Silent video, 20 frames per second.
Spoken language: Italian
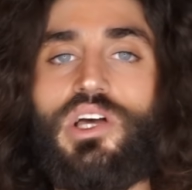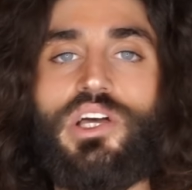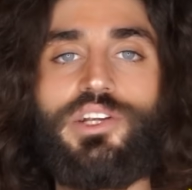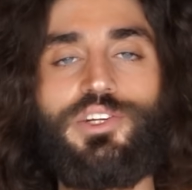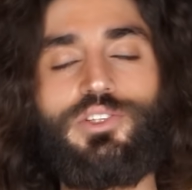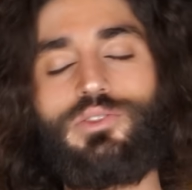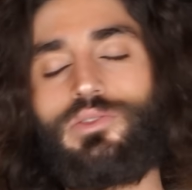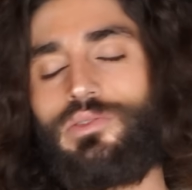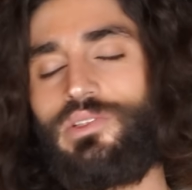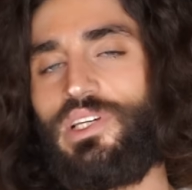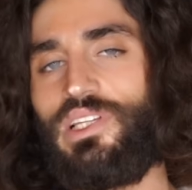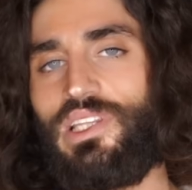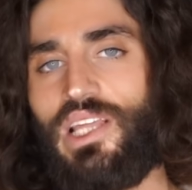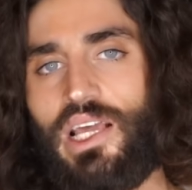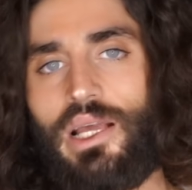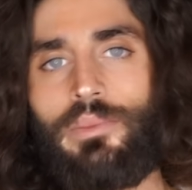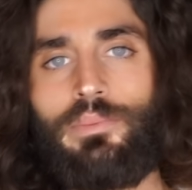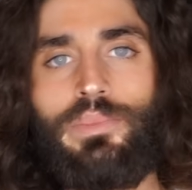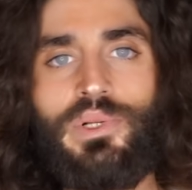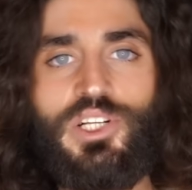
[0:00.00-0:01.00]
ci sono dei
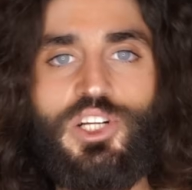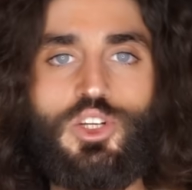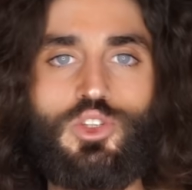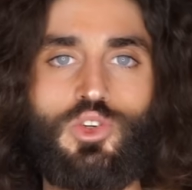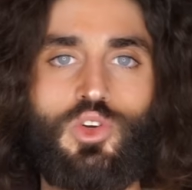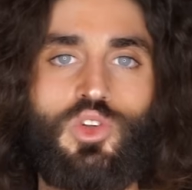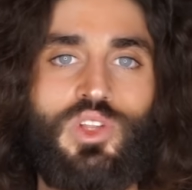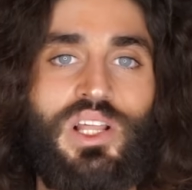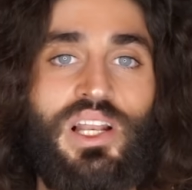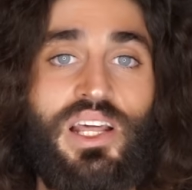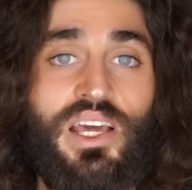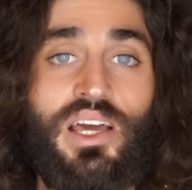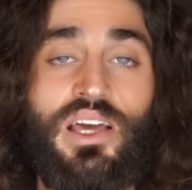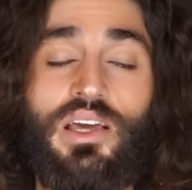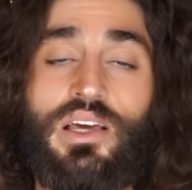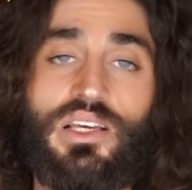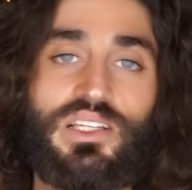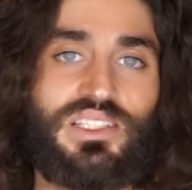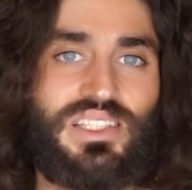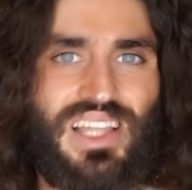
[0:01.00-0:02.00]
templi, ci sono delle
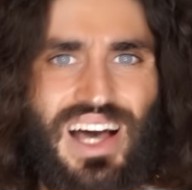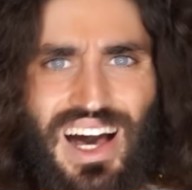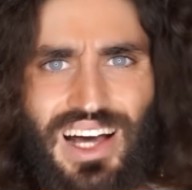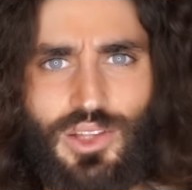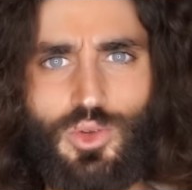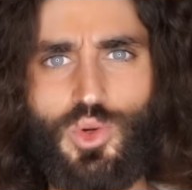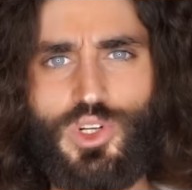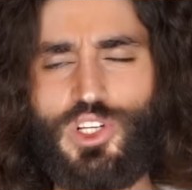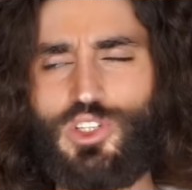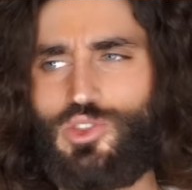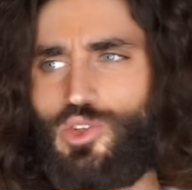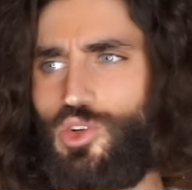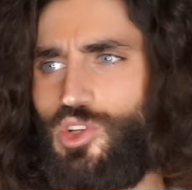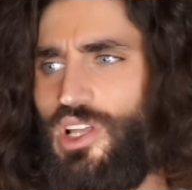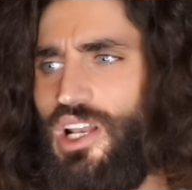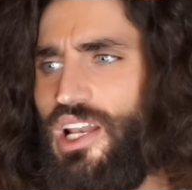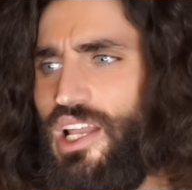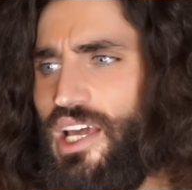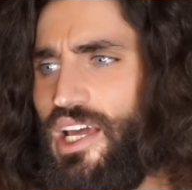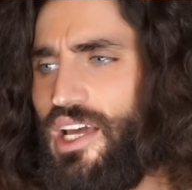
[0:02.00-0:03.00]
statue, ci sono
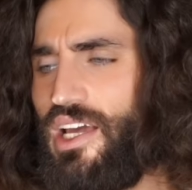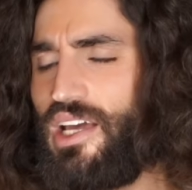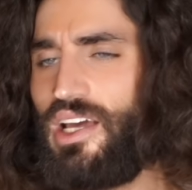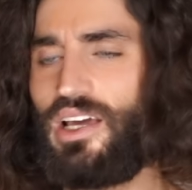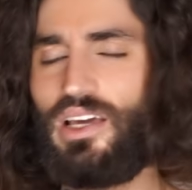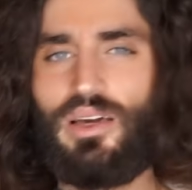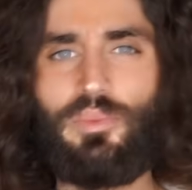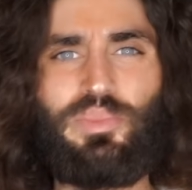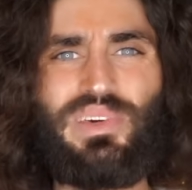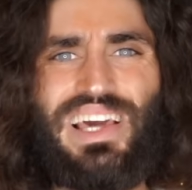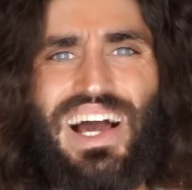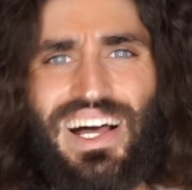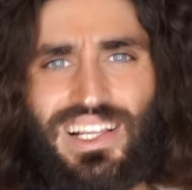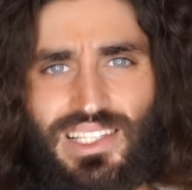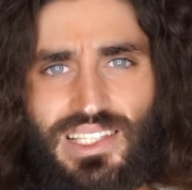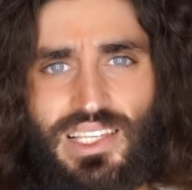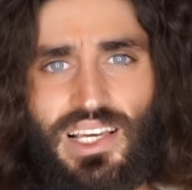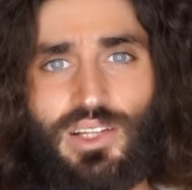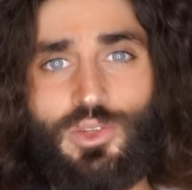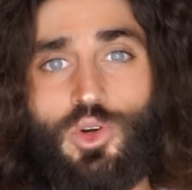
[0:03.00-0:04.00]
delle eh,
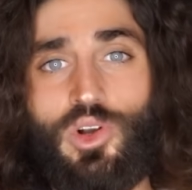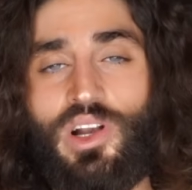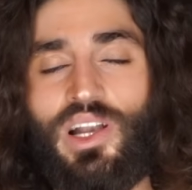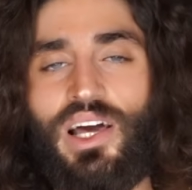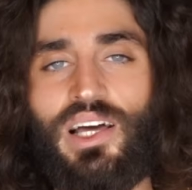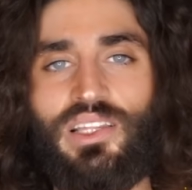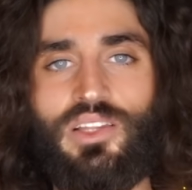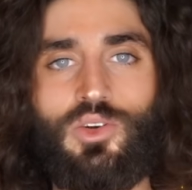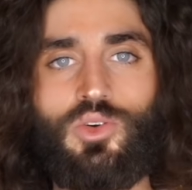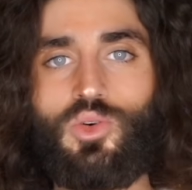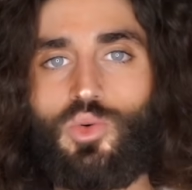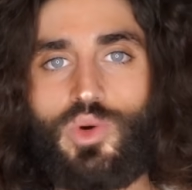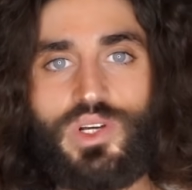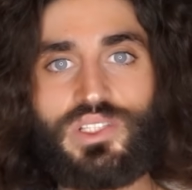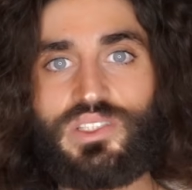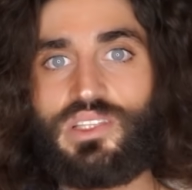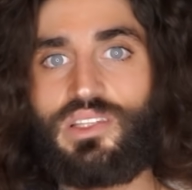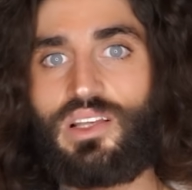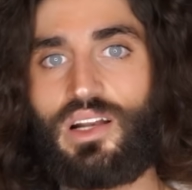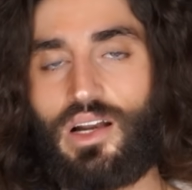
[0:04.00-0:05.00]
piazze adornate con
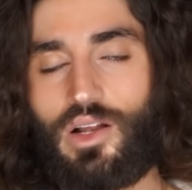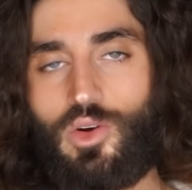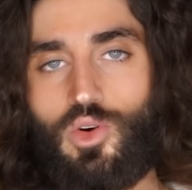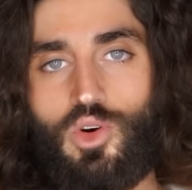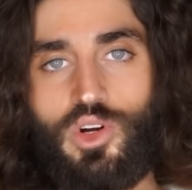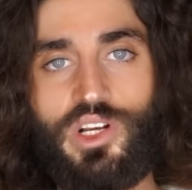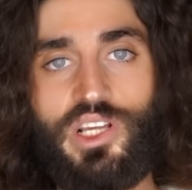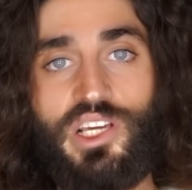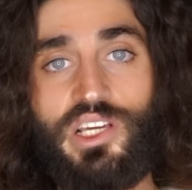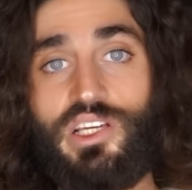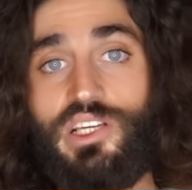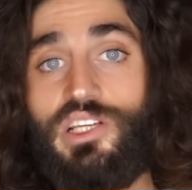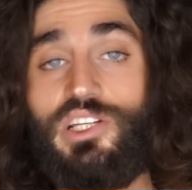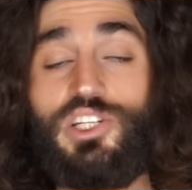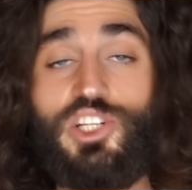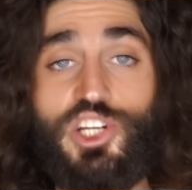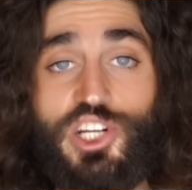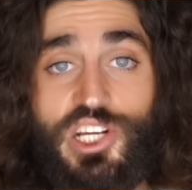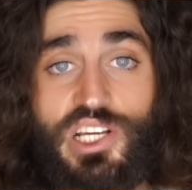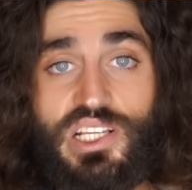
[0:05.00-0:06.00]
questi dragoni in
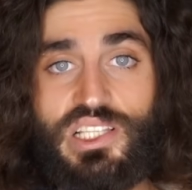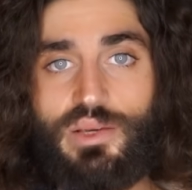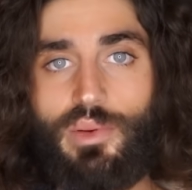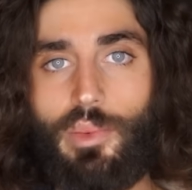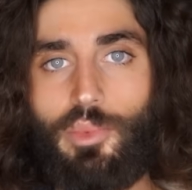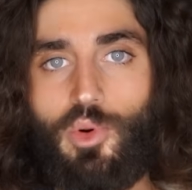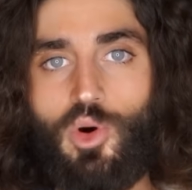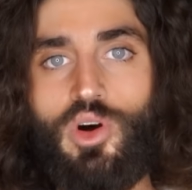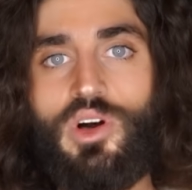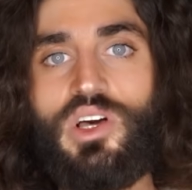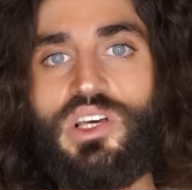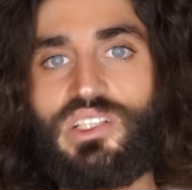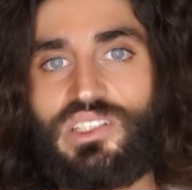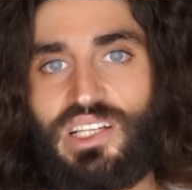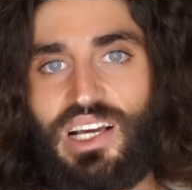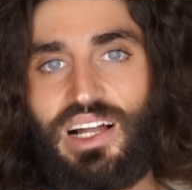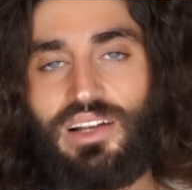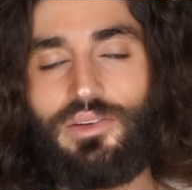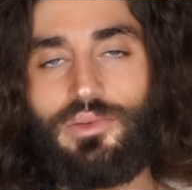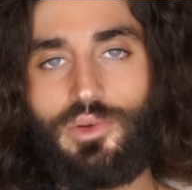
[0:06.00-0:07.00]
Cina, incisi, proprio
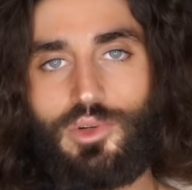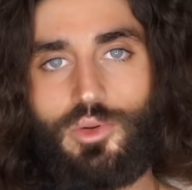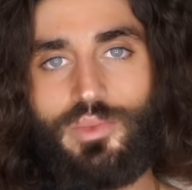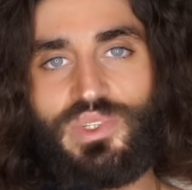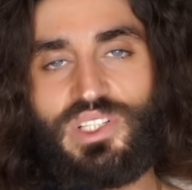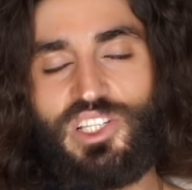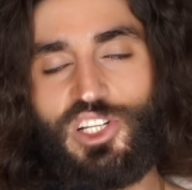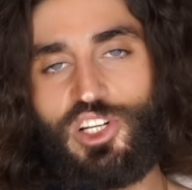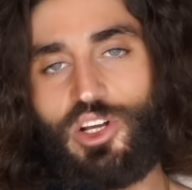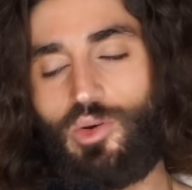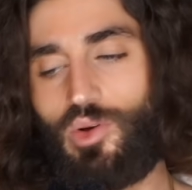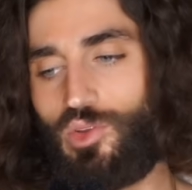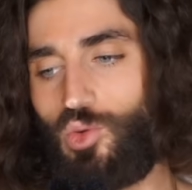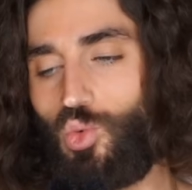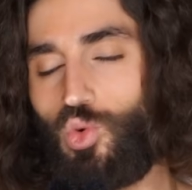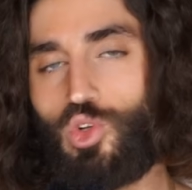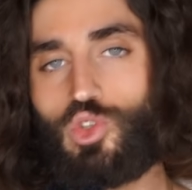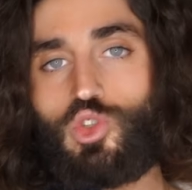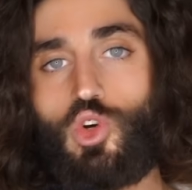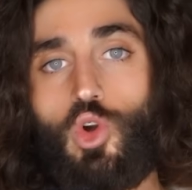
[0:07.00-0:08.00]
scal- come si dice quando
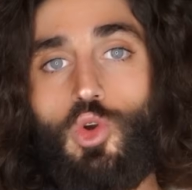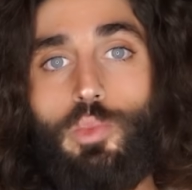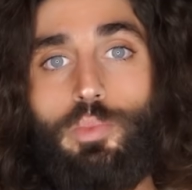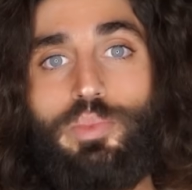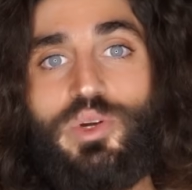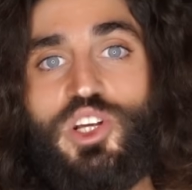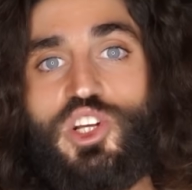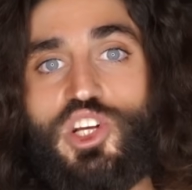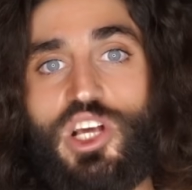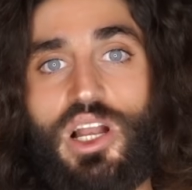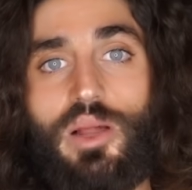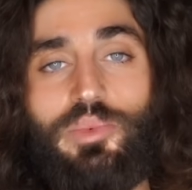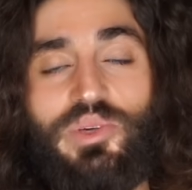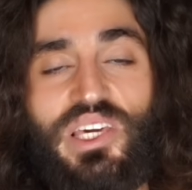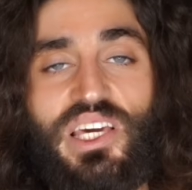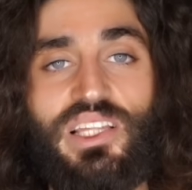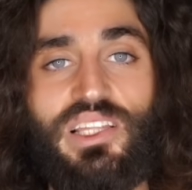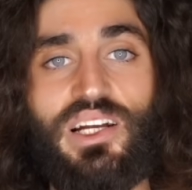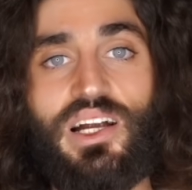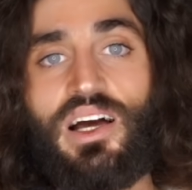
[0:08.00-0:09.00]
uno scolpisce la
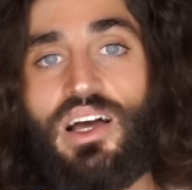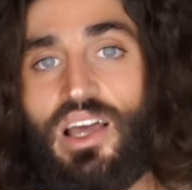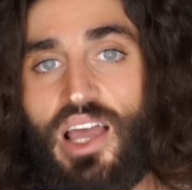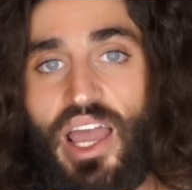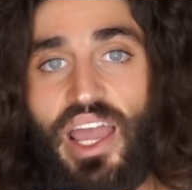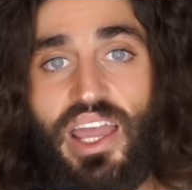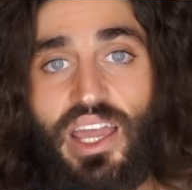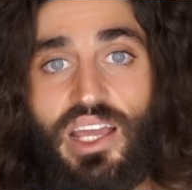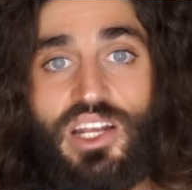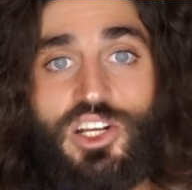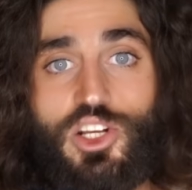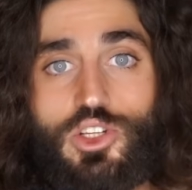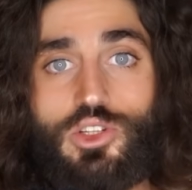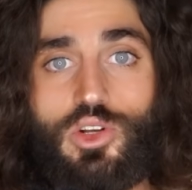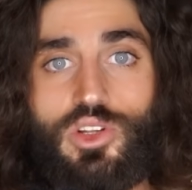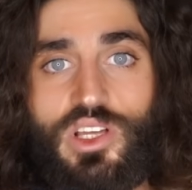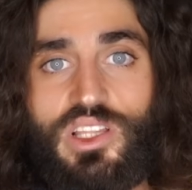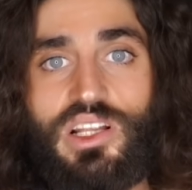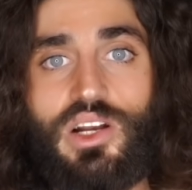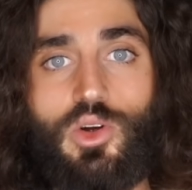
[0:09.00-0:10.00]
pietra e, e ci
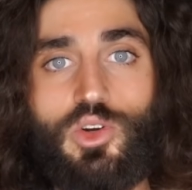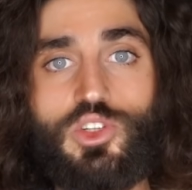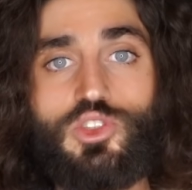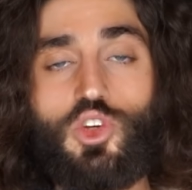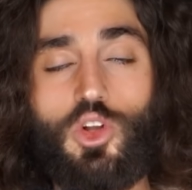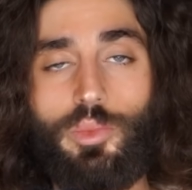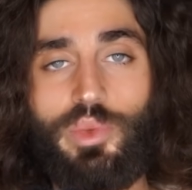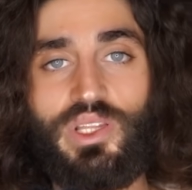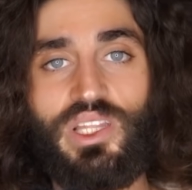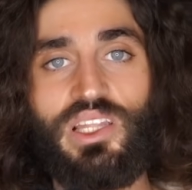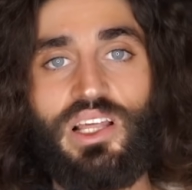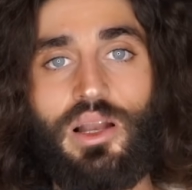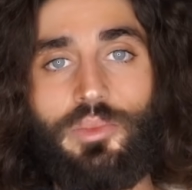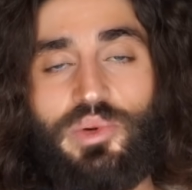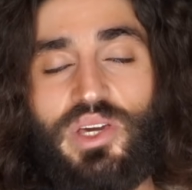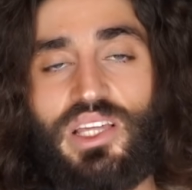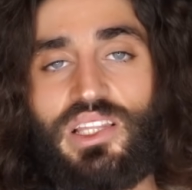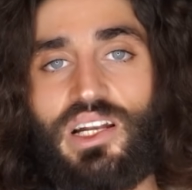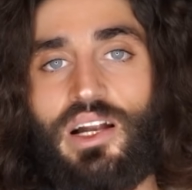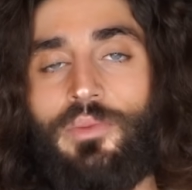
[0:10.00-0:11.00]
sono dei dragoni scolpiti nella
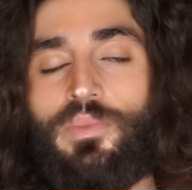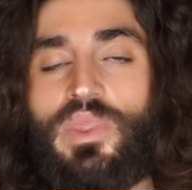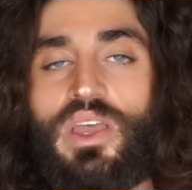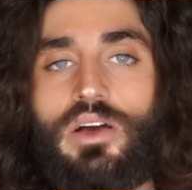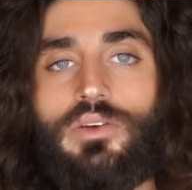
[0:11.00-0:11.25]
pietra.